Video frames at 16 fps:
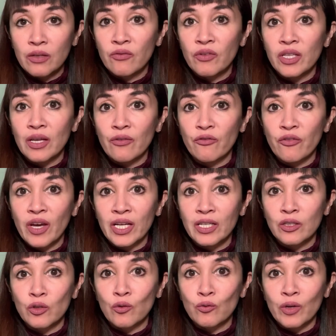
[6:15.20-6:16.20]
even
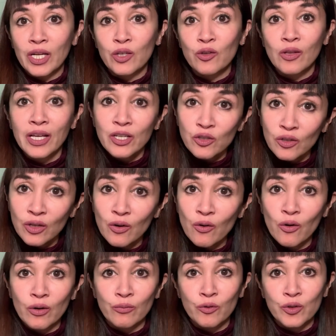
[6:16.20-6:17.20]
affect yung regulation ng
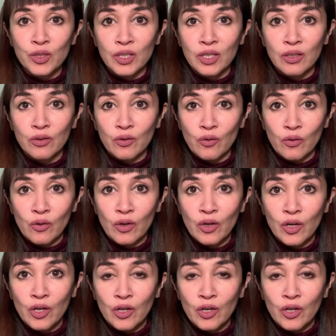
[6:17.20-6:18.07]
hormones ninyo.